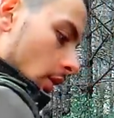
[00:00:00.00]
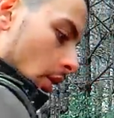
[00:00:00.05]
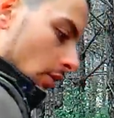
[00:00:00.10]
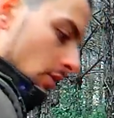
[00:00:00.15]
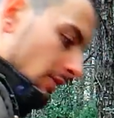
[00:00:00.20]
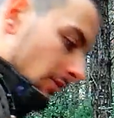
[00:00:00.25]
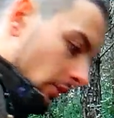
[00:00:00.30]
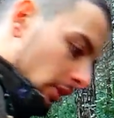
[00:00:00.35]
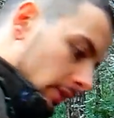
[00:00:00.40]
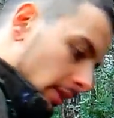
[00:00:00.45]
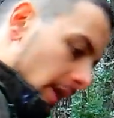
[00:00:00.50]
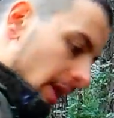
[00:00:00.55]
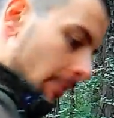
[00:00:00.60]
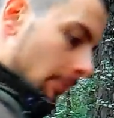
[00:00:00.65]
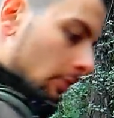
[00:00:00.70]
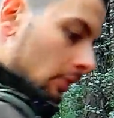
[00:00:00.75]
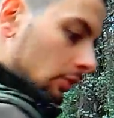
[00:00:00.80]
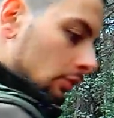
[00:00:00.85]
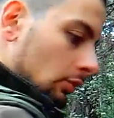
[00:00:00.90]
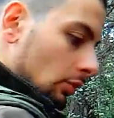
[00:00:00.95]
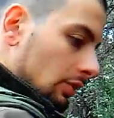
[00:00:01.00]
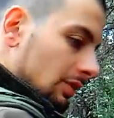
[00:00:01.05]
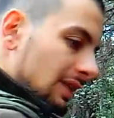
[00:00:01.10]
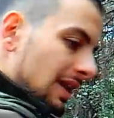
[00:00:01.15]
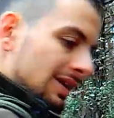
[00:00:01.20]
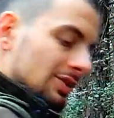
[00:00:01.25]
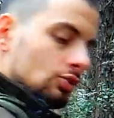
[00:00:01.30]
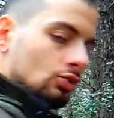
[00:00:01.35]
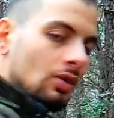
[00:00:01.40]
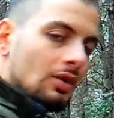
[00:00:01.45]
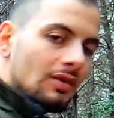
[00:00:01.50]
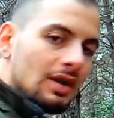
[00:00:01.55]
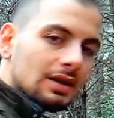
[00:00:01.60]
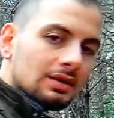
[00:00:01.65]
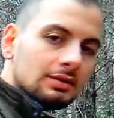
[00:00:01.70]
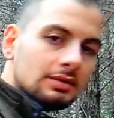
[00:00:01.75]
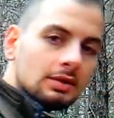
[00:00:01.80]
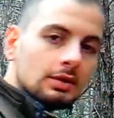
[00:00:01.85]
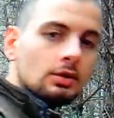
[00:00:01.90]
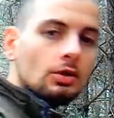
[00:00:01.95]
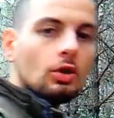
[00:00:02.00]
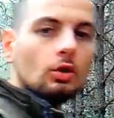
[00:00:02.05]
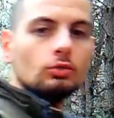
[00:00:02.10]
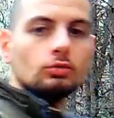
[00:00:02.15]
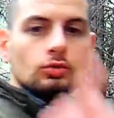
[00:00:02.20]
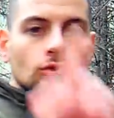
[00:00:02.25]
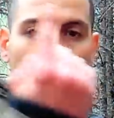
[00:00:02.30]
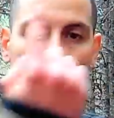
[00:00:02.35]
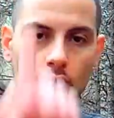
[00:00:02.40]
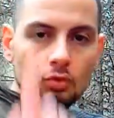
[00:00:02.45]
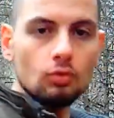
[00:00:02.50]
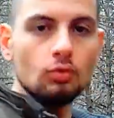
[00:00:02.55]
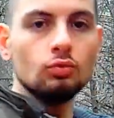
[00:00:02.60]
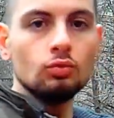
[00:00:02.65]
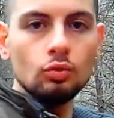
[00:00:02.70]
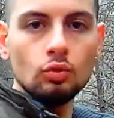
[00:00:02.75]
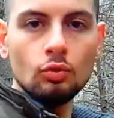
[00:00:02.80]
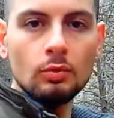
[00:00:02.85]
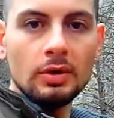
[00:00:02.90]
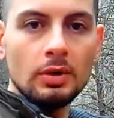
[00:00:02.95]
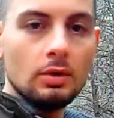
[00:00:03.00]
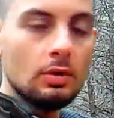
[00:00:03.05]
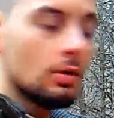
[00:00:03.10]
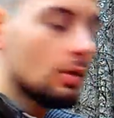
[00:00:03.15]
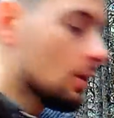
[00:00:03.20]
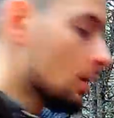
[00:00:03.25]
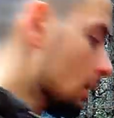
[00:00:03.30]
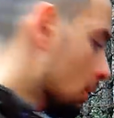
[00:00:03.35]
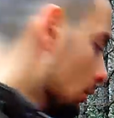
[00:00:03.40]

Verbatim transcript: ogni volta che porto il destro avanti conto un numero.